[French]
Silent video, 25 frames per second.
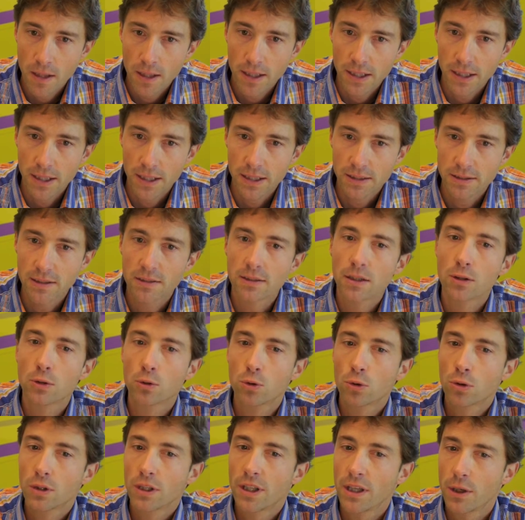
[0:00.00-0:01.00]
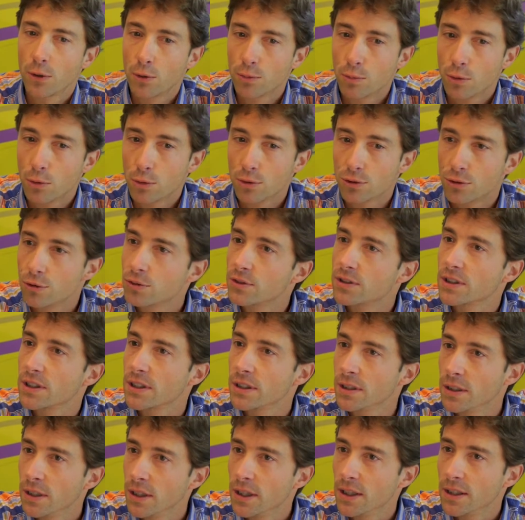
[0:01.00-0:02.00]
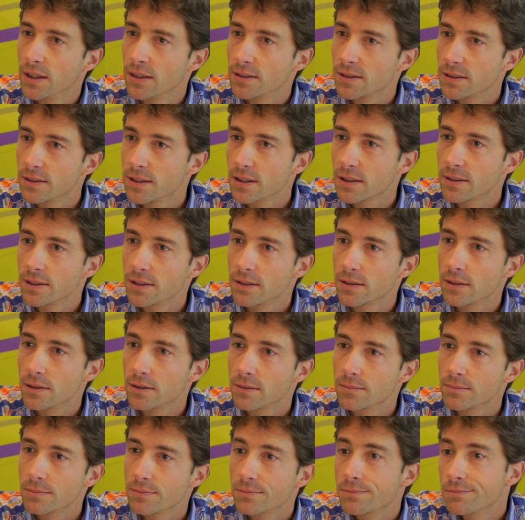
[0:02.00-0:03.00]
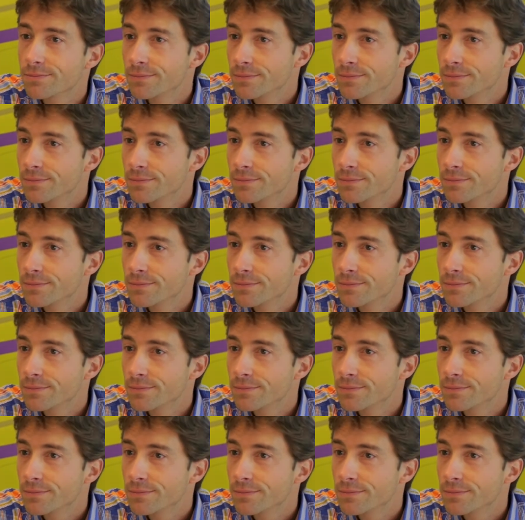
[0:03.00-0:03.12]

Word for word: Et c'est un cours qui a eu beaucoup de succès ces derniers temps.